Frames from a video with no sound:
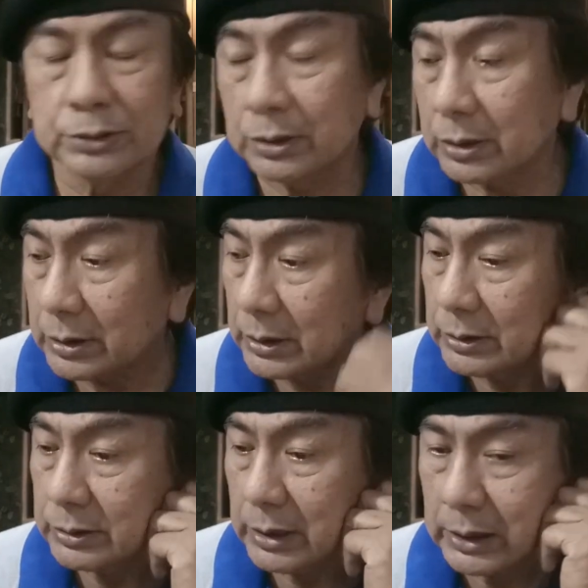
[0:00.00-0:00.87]
So,
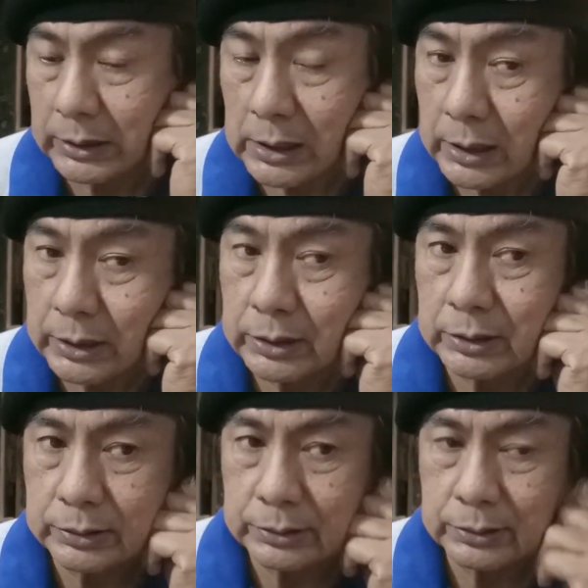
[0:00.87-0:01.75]
ganun. Ingat lang
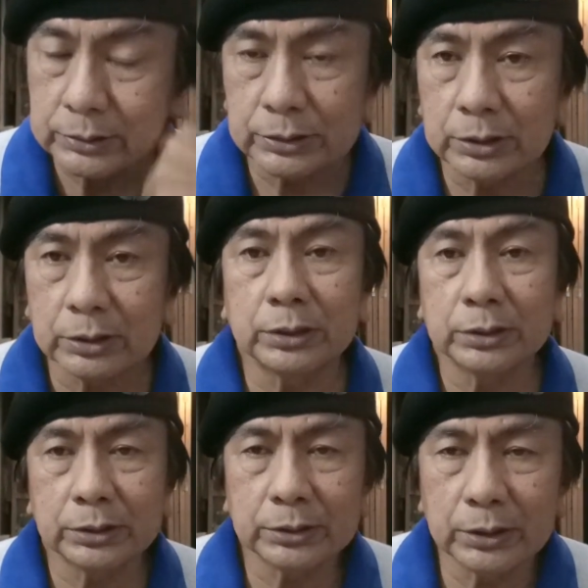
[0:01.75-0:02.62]
kayo. So,
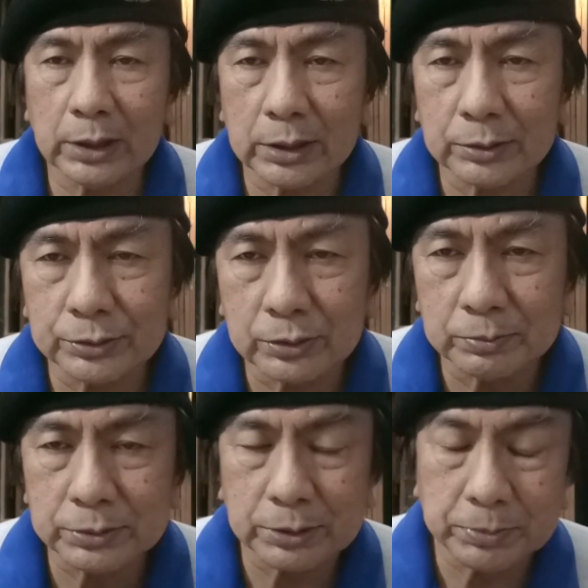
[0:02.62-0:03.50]
yun lang ang gusto
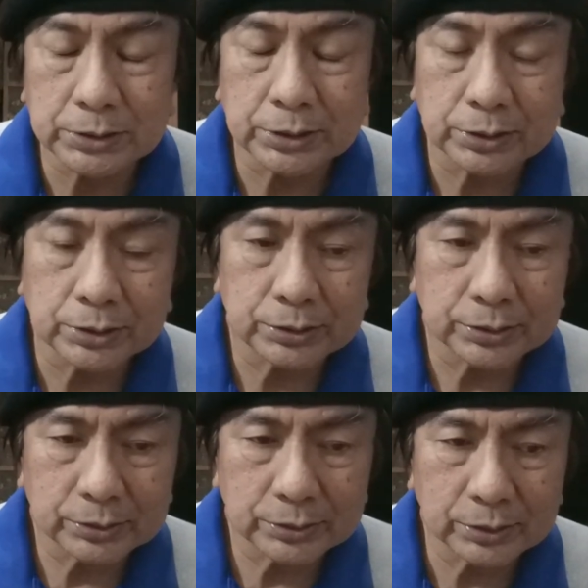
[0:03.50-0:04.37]
kong sabihin sa inyo.
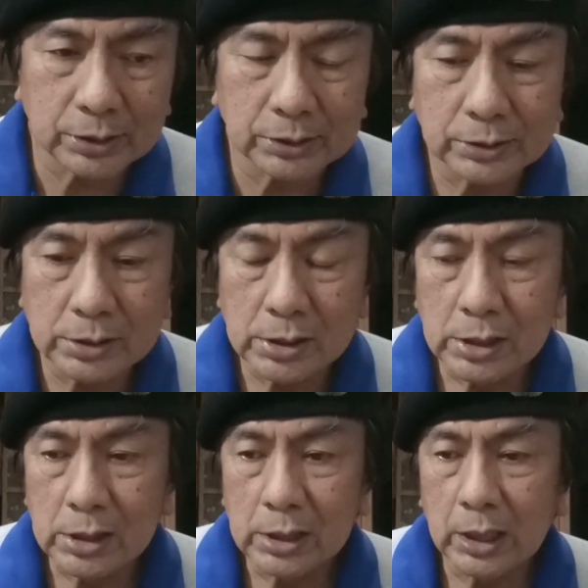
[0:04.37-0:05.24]
No?
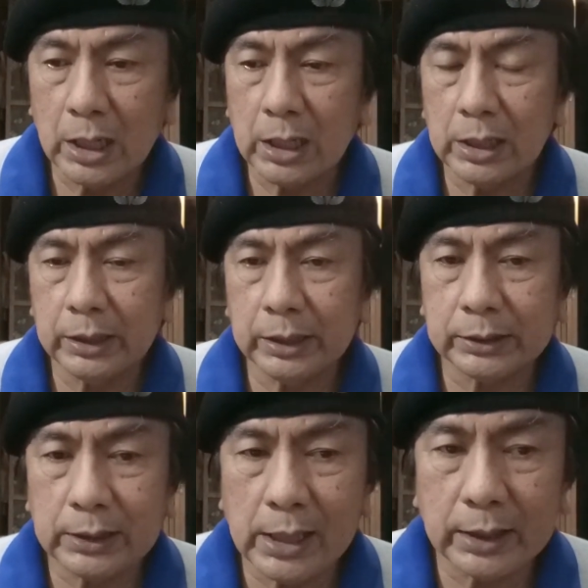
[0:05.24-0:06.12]
Uh,
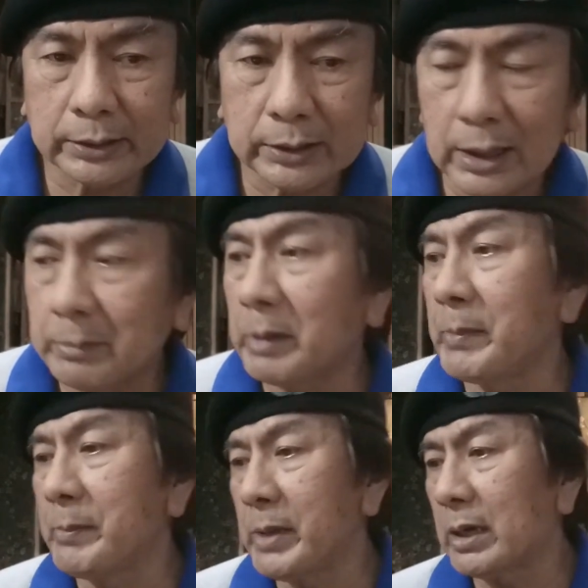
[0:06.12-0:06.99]
ingat lang at uh,
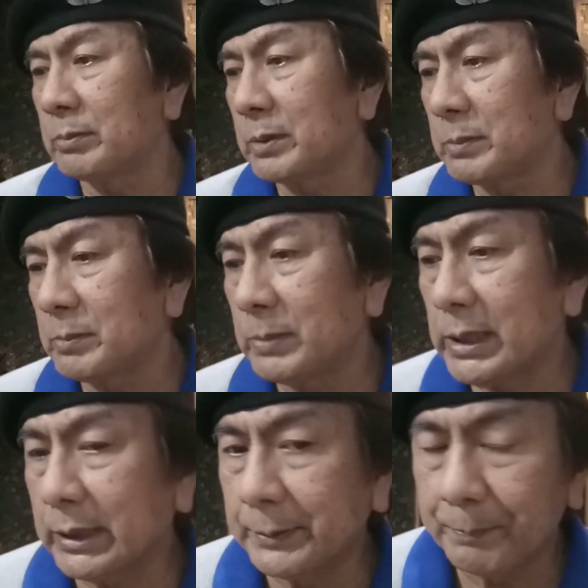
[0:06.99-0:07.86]
mamaya-maya ako
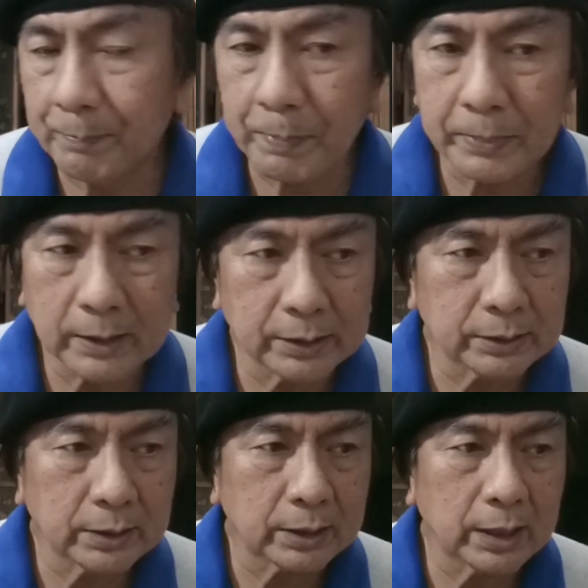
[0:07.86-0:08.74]
magbablog.
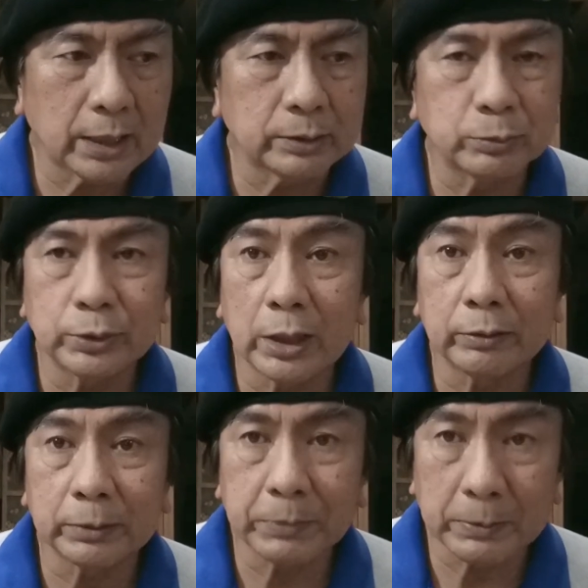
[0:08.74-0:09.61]
Yung nag, ano muna
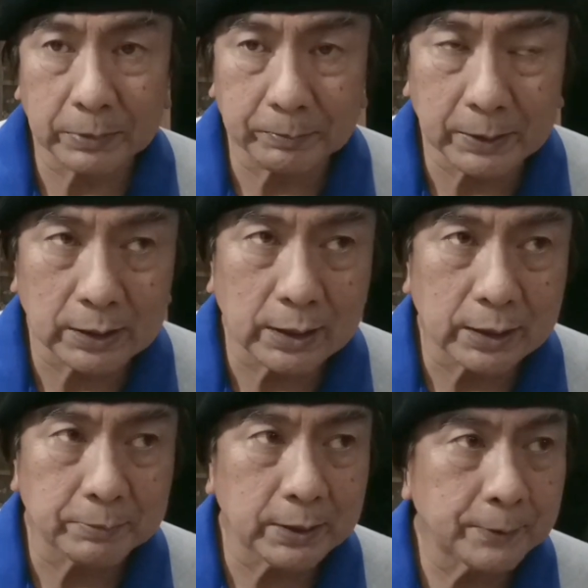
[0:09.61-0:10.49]
ako, nagpe-prepare
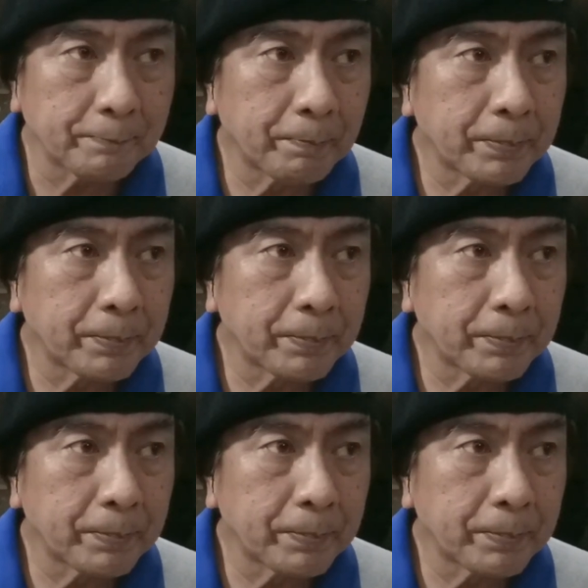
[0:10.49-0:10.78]
lang kami.